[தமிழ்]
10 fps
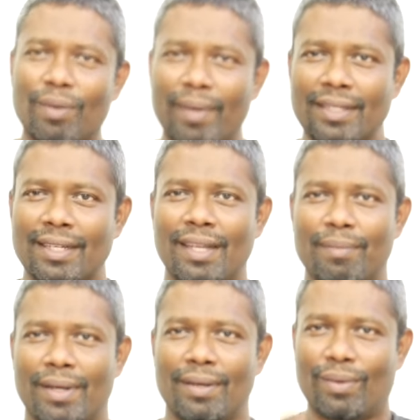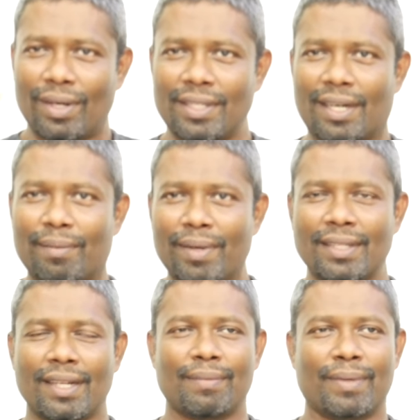ஒரு மேனேஜர் தான் இருப்பார் ஒரு ஜென்ரல்
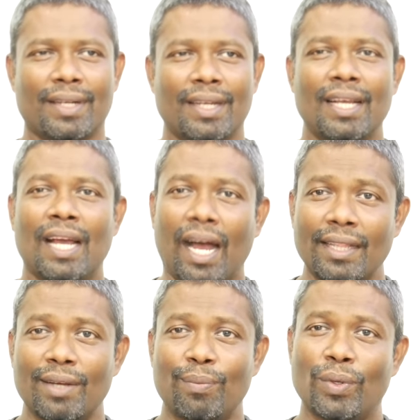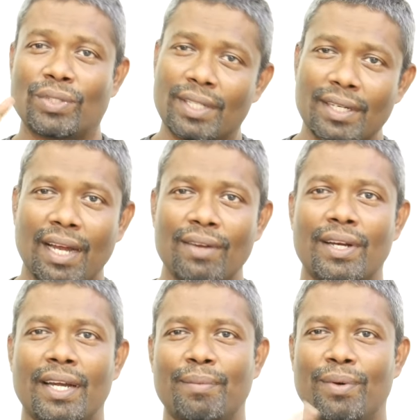மேனேஜர் தான் இருப்பார் அந்த போஸ்ட்டுக்கு நாலு
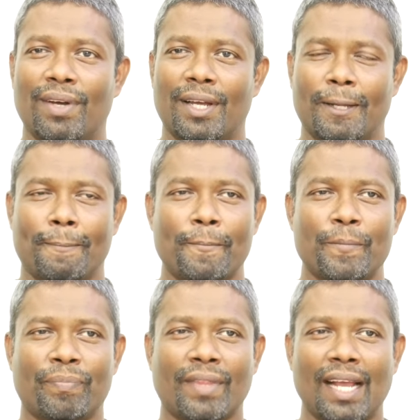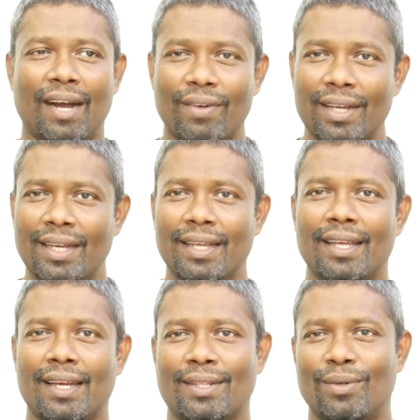பேர் அடி போடுவாங்க அவனை இழு
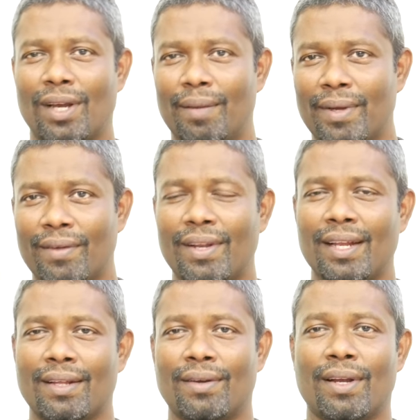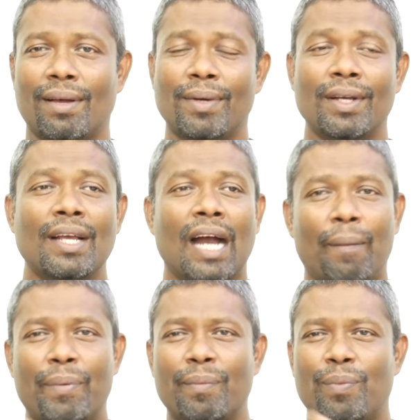இறக்கி விட்டலாமா இவனை இறக்கி விட்டலாம்
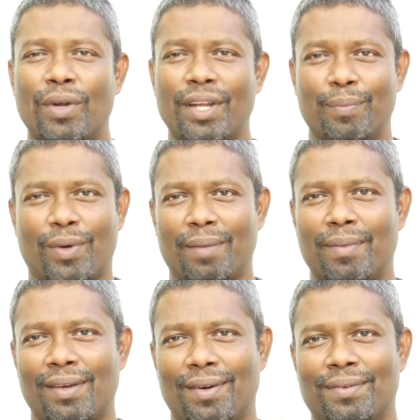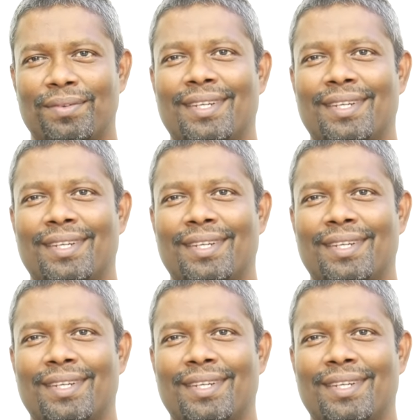அப்படி போட்டி பொறாமலாம் வரும்